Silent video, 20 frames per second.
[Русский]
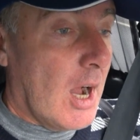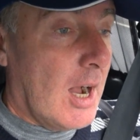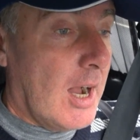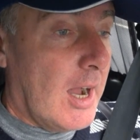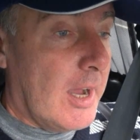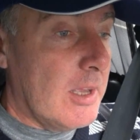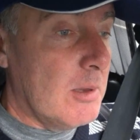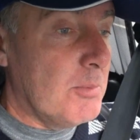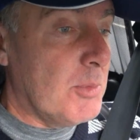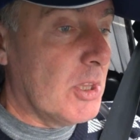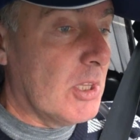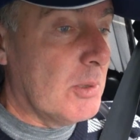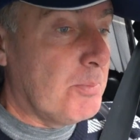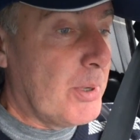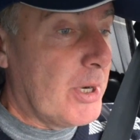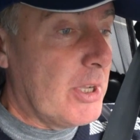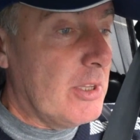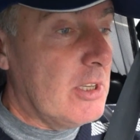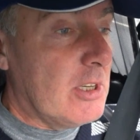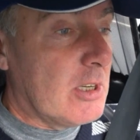а именно
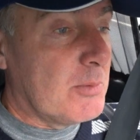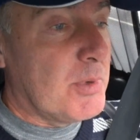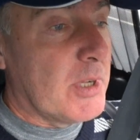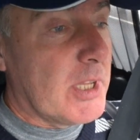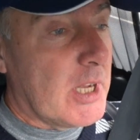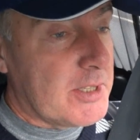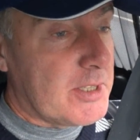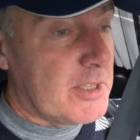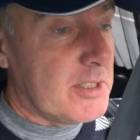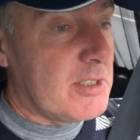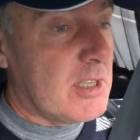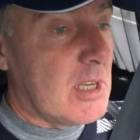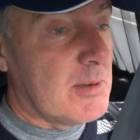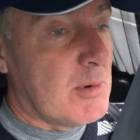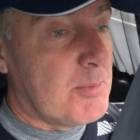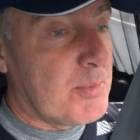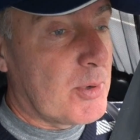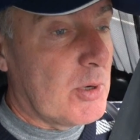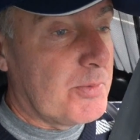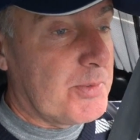при них была
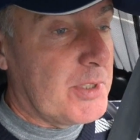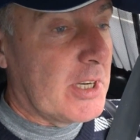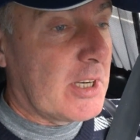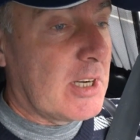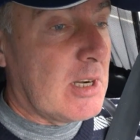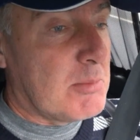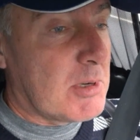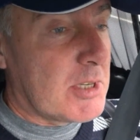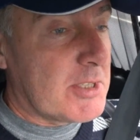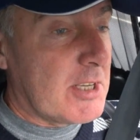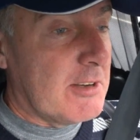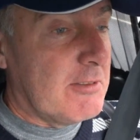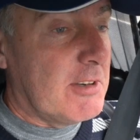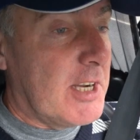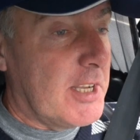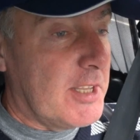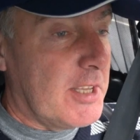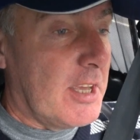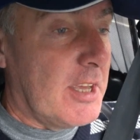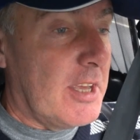система
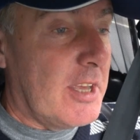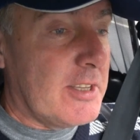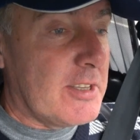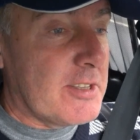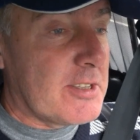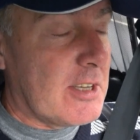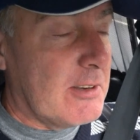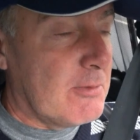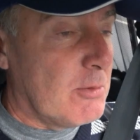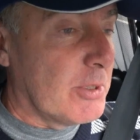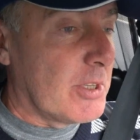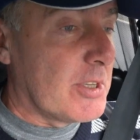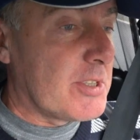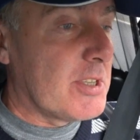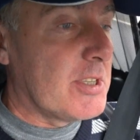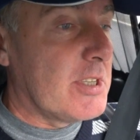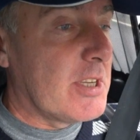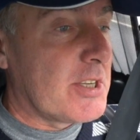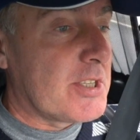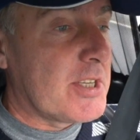профтехобразования, эти заводы
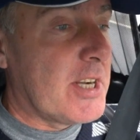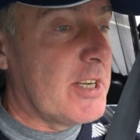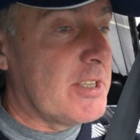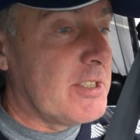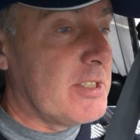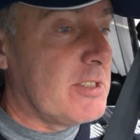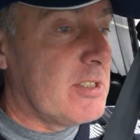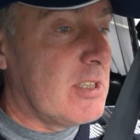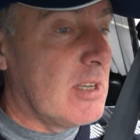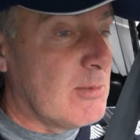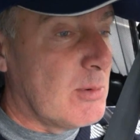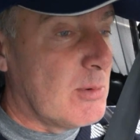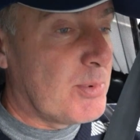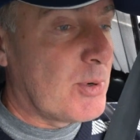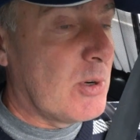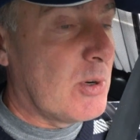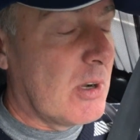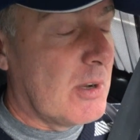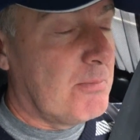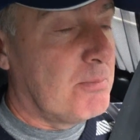содержали систему
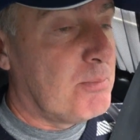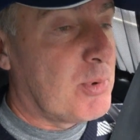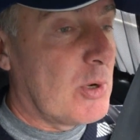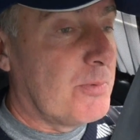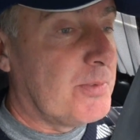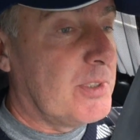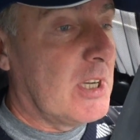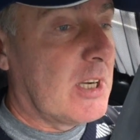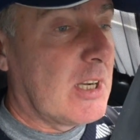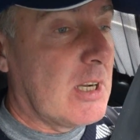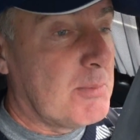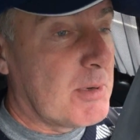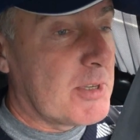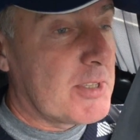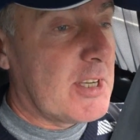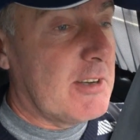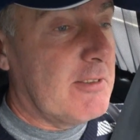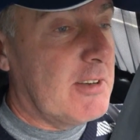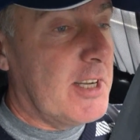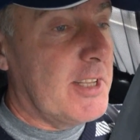
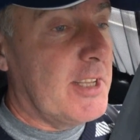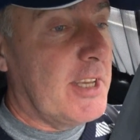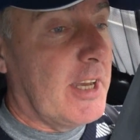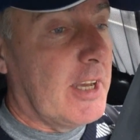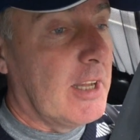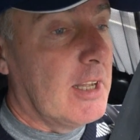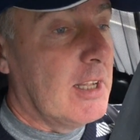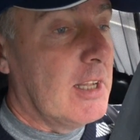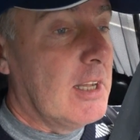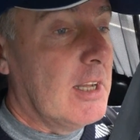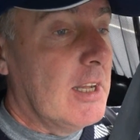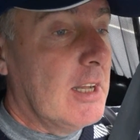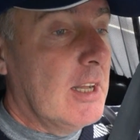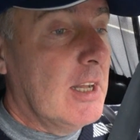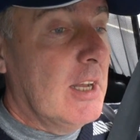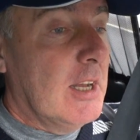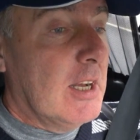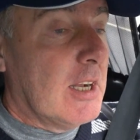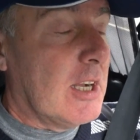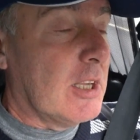профтехобразования,
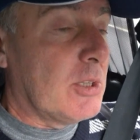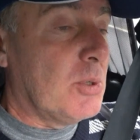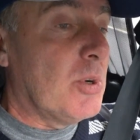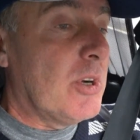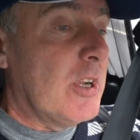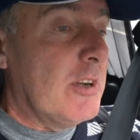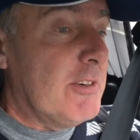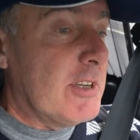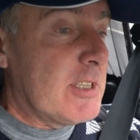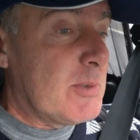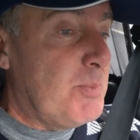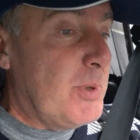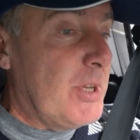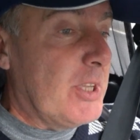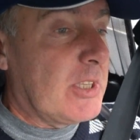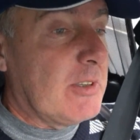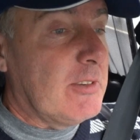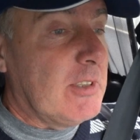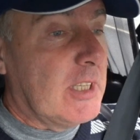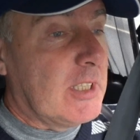которая
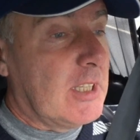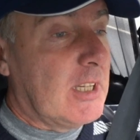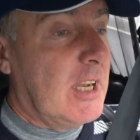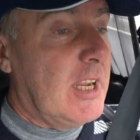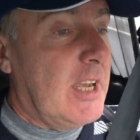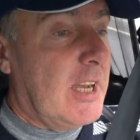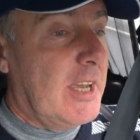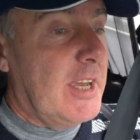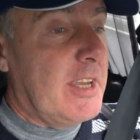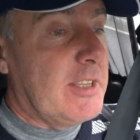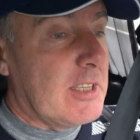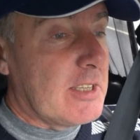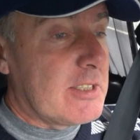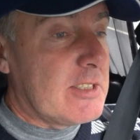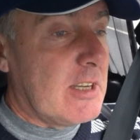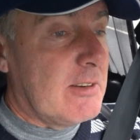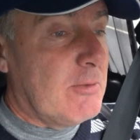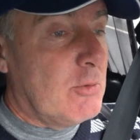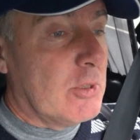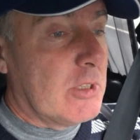воспитывала для этих
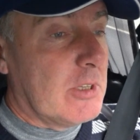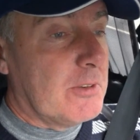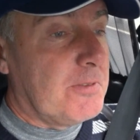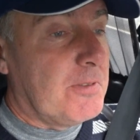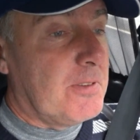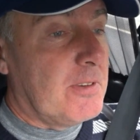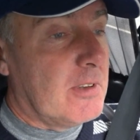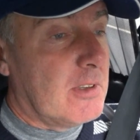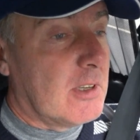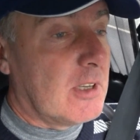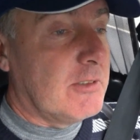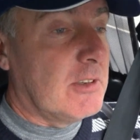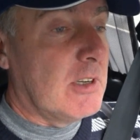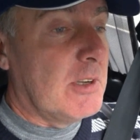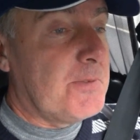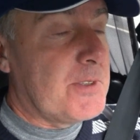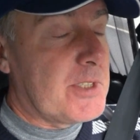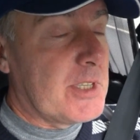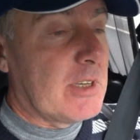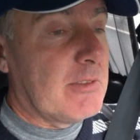заводов
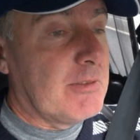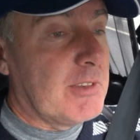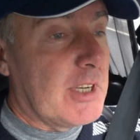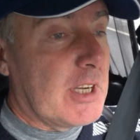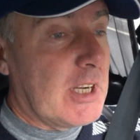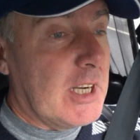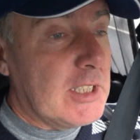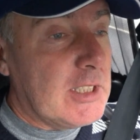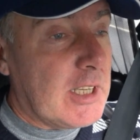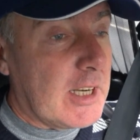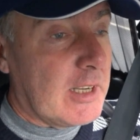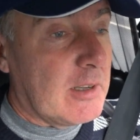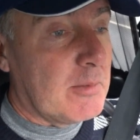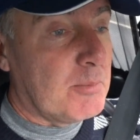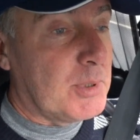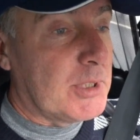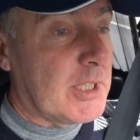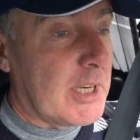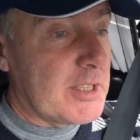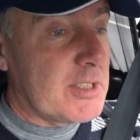квалифицированные кадры,
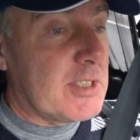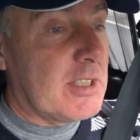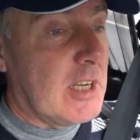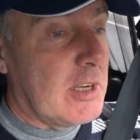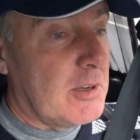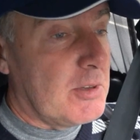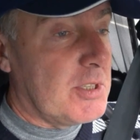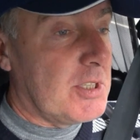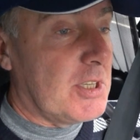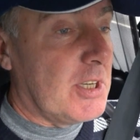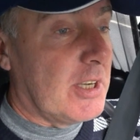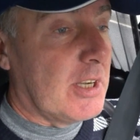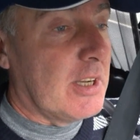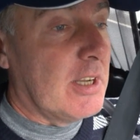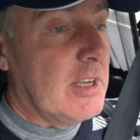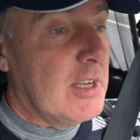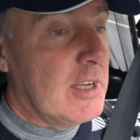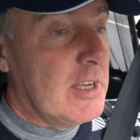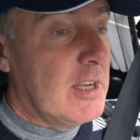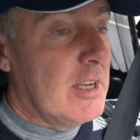подрастающие –
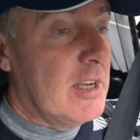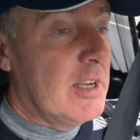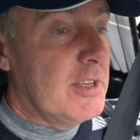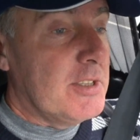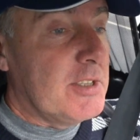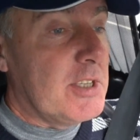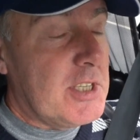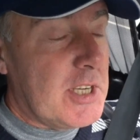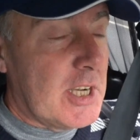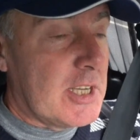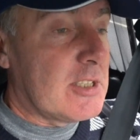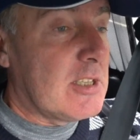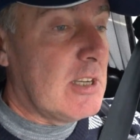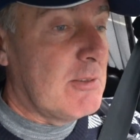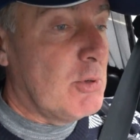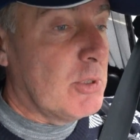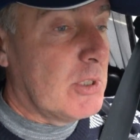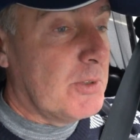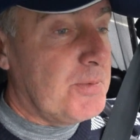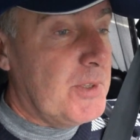Сейчас
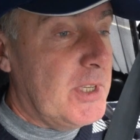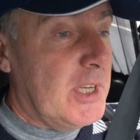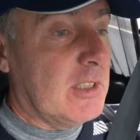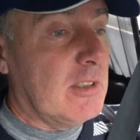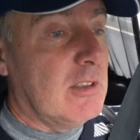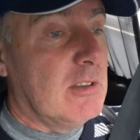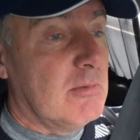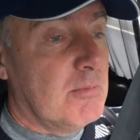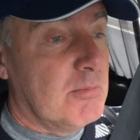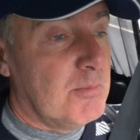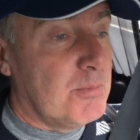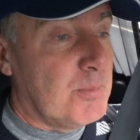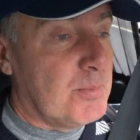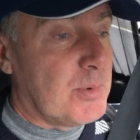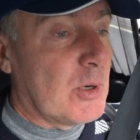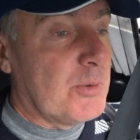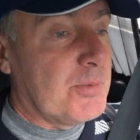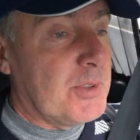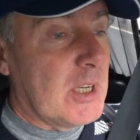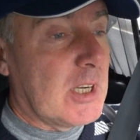заводов нет,
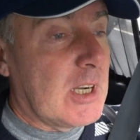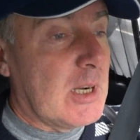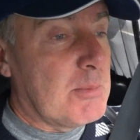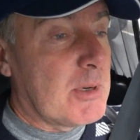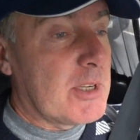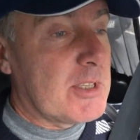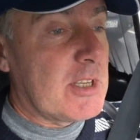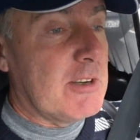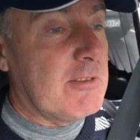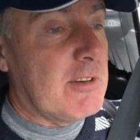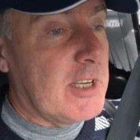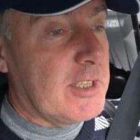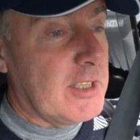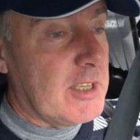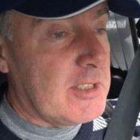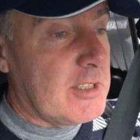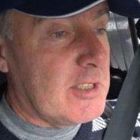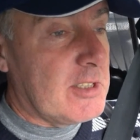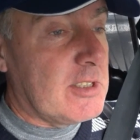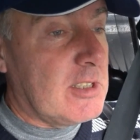
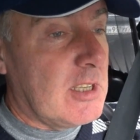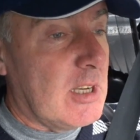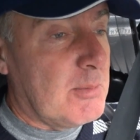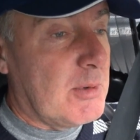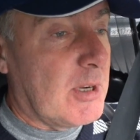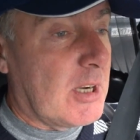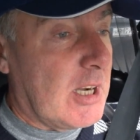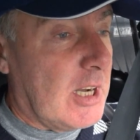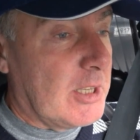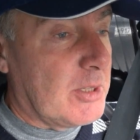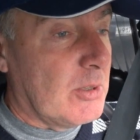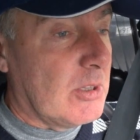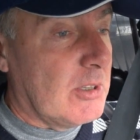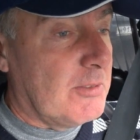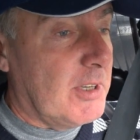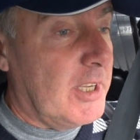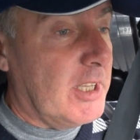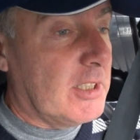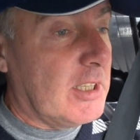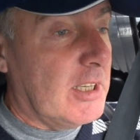профтехобразование, система
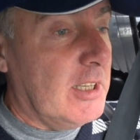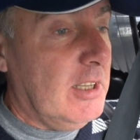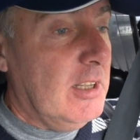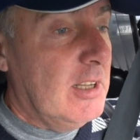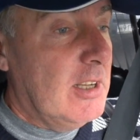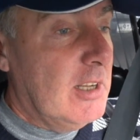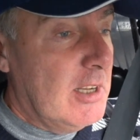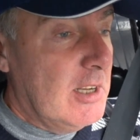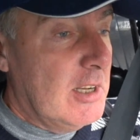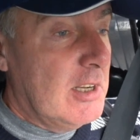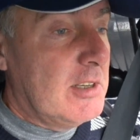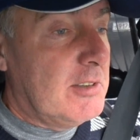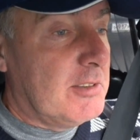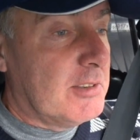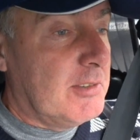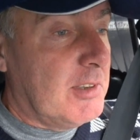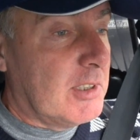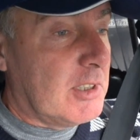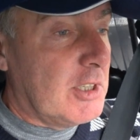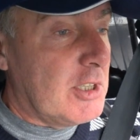канула в лето.
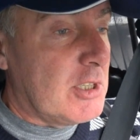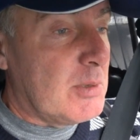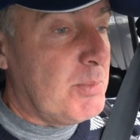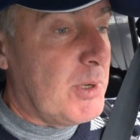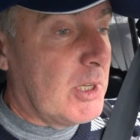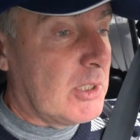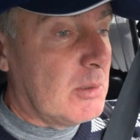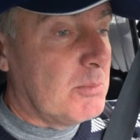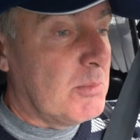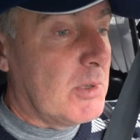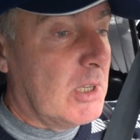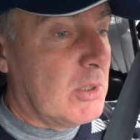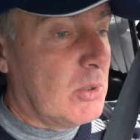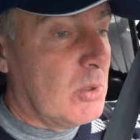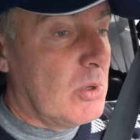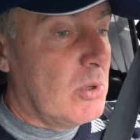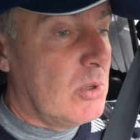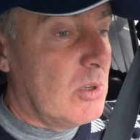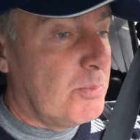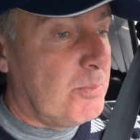В 2005
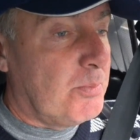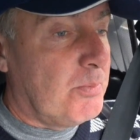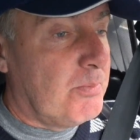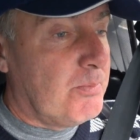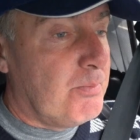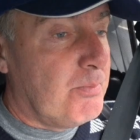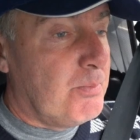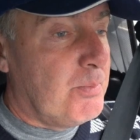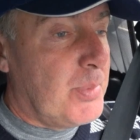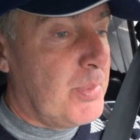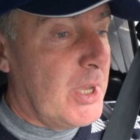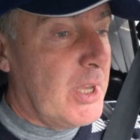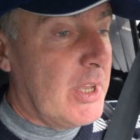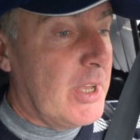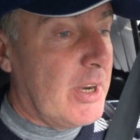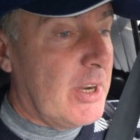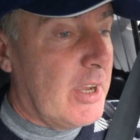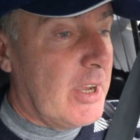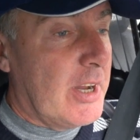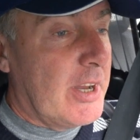году ее
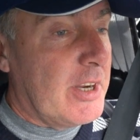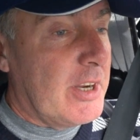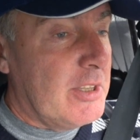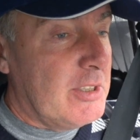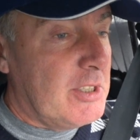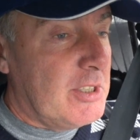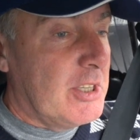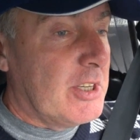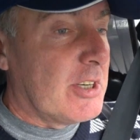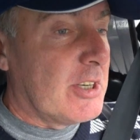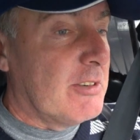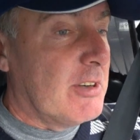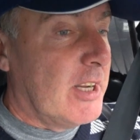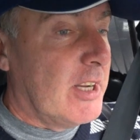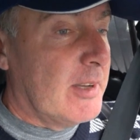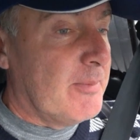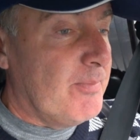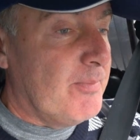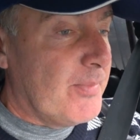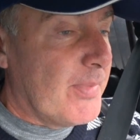
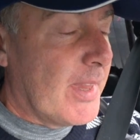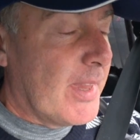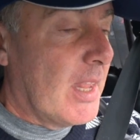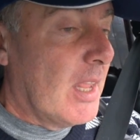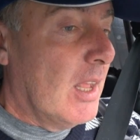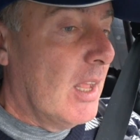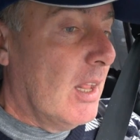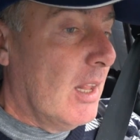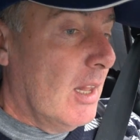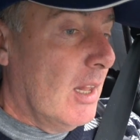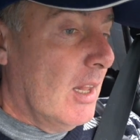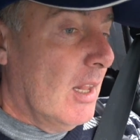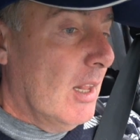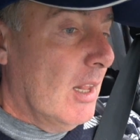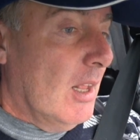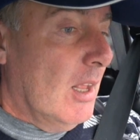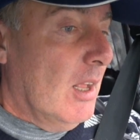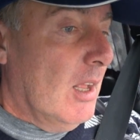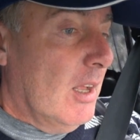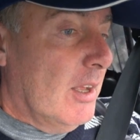переориентировали.
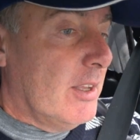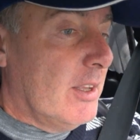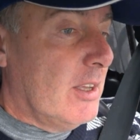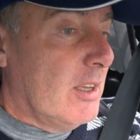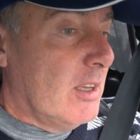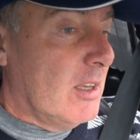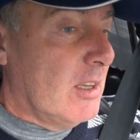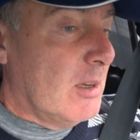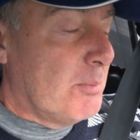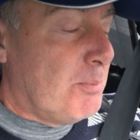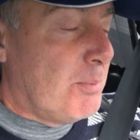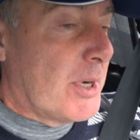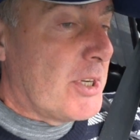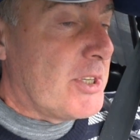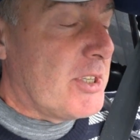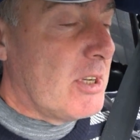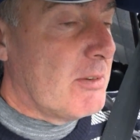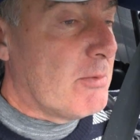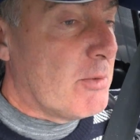И почти